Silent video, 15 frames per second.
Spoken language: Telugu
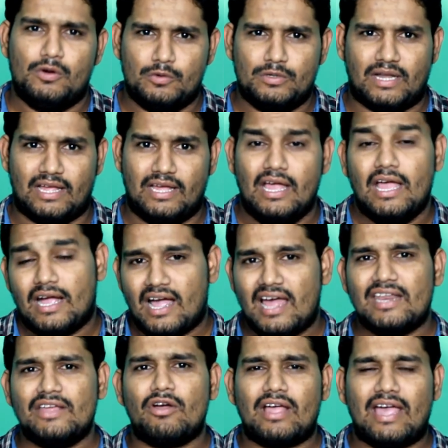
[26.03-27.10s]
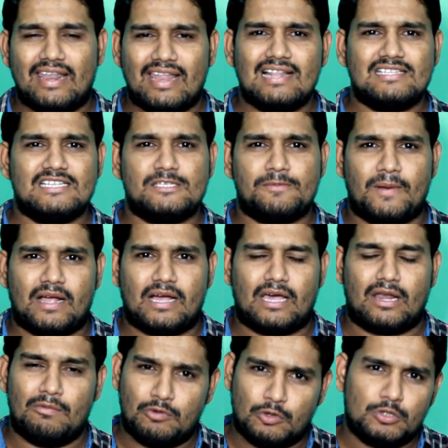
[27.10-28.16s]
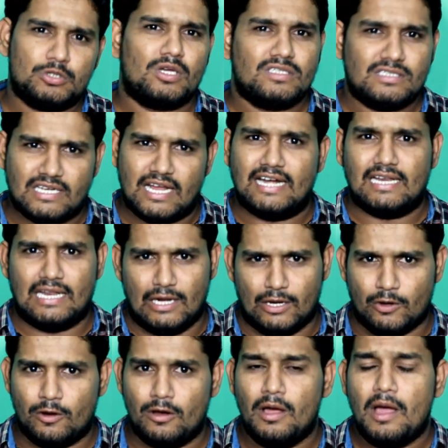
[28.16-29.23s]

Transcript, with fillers: ఉంటాయి కానీ ఒక అనాలిసిస్ ప్రకారం టూ థౌజండ్ ఎయిటీన్లో